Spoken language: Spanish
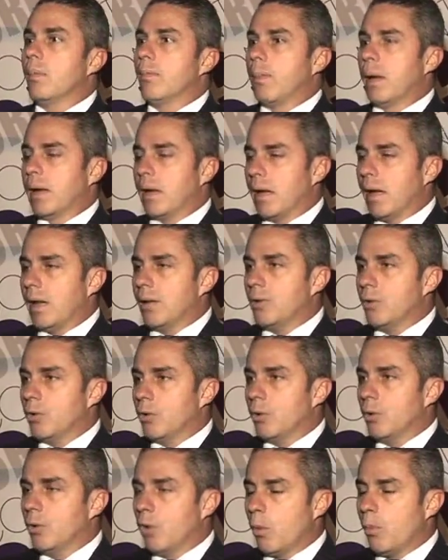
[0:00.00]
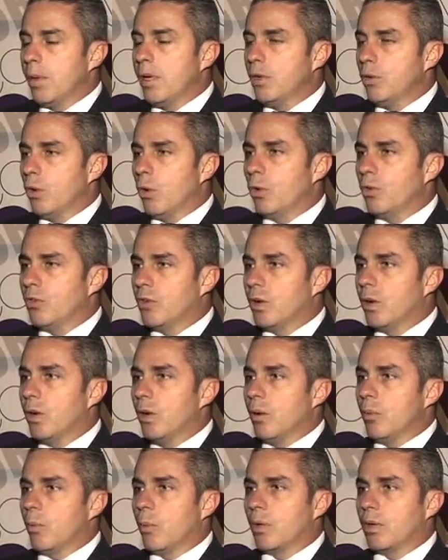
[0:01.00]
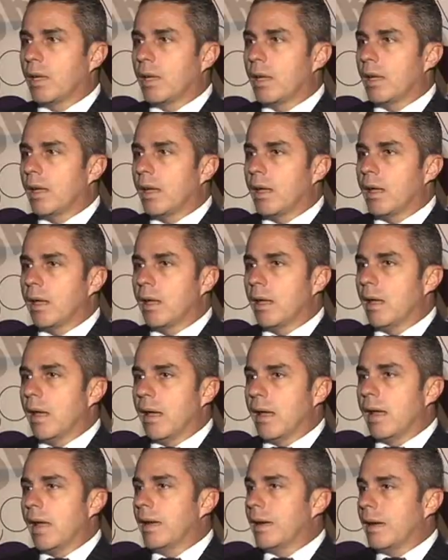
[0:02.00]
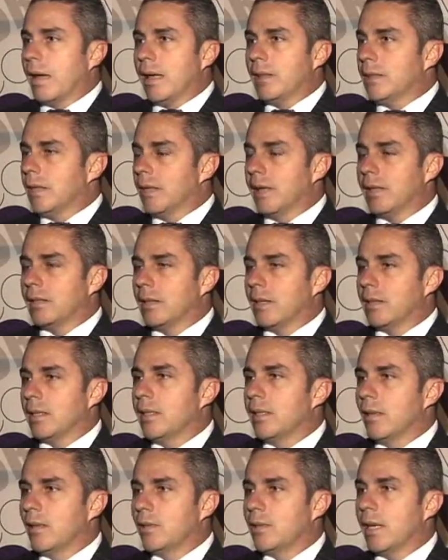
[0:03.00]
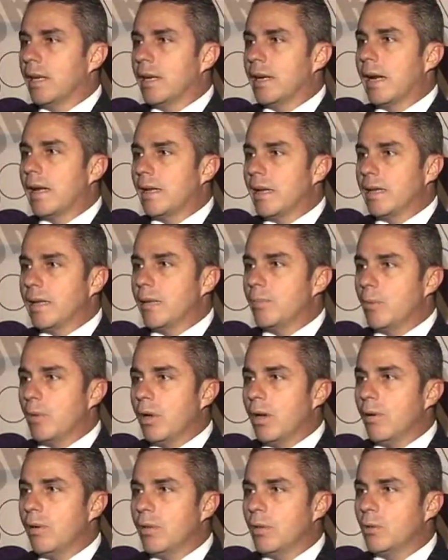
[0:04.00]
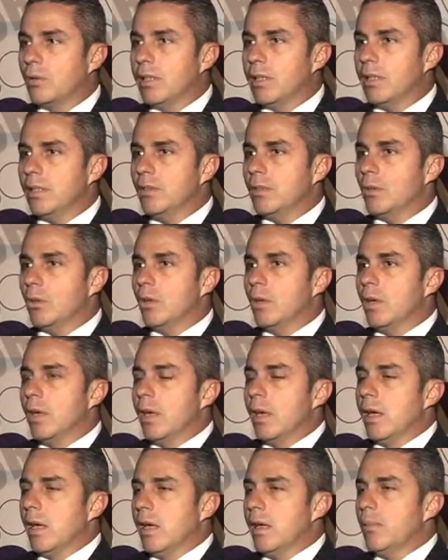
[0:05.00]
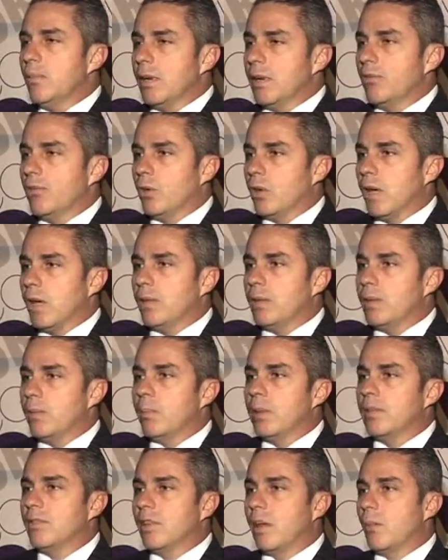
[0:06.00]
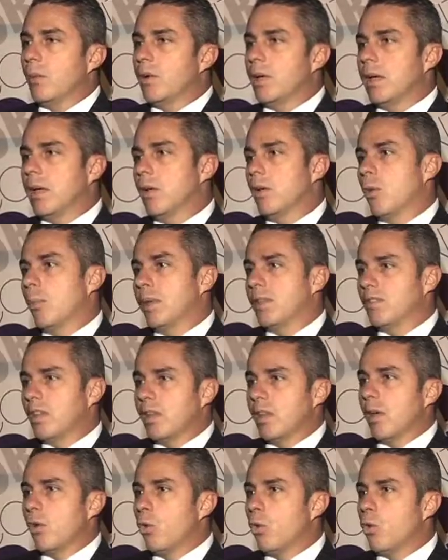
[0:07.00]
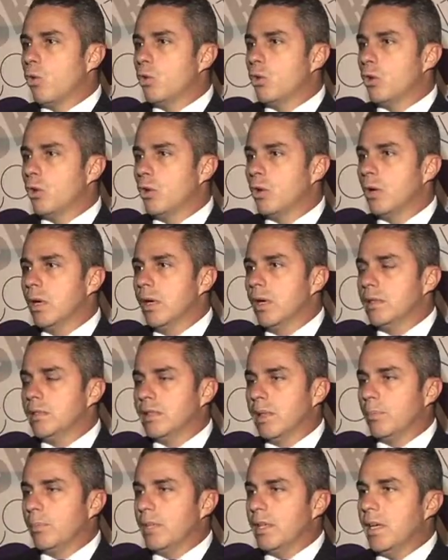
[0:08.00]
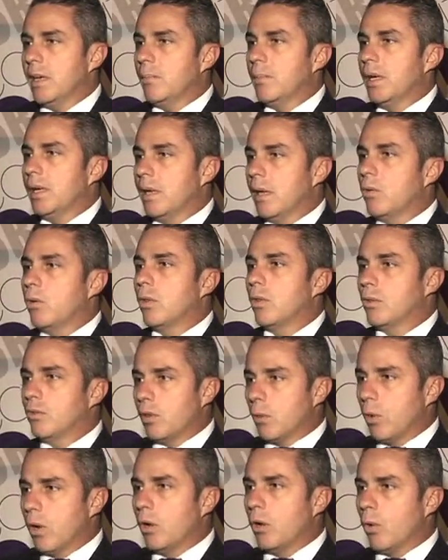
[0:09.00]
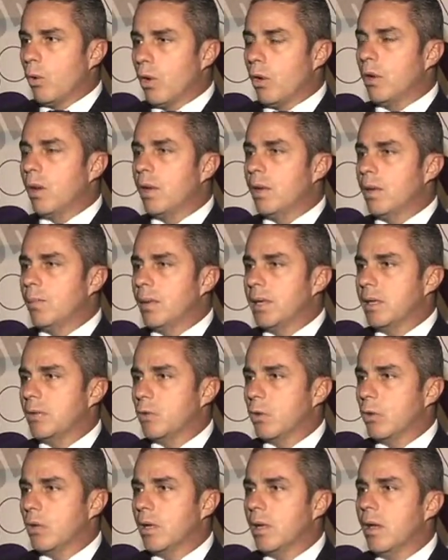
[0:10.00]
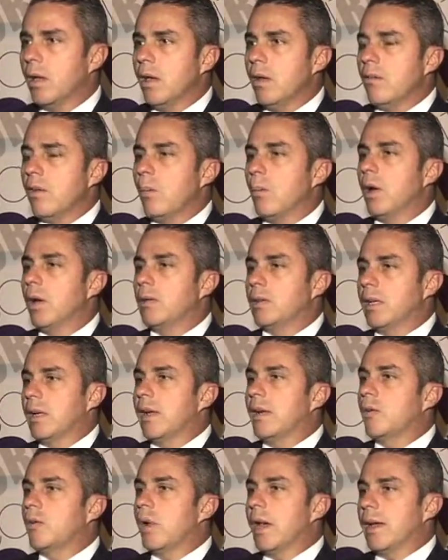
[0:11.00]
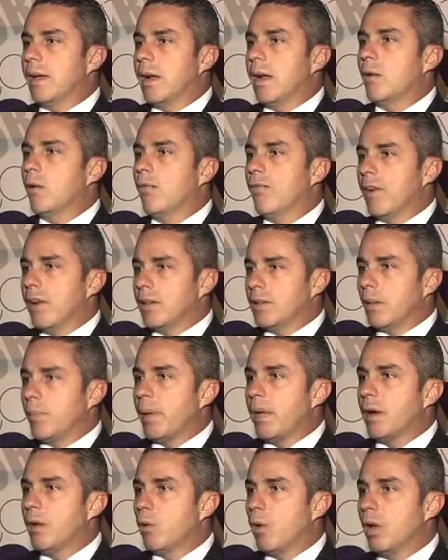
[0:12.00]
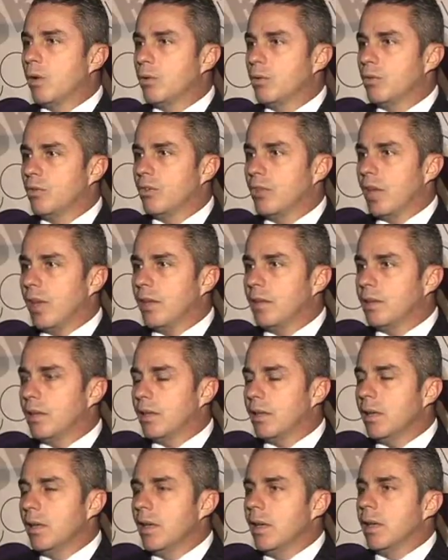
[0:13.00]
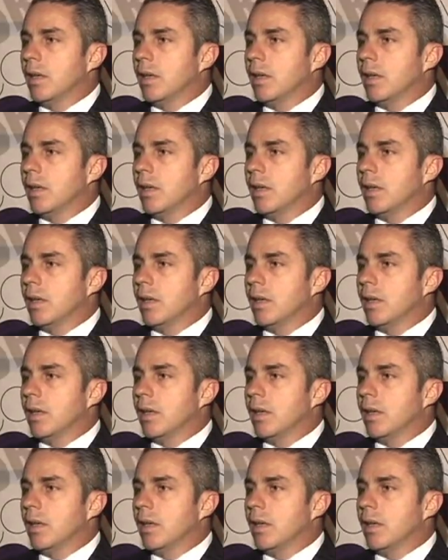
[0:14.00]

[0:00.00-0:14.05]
para el año 2012 porque el arrastre que está teniendo este gran equipo de la Vinotinto es impresionante y pensamos que en los meses de junio, septiembre, que es cuando se juegan los juegos de las eliminatorias, vamos a tener una gran oferta para los anunciantes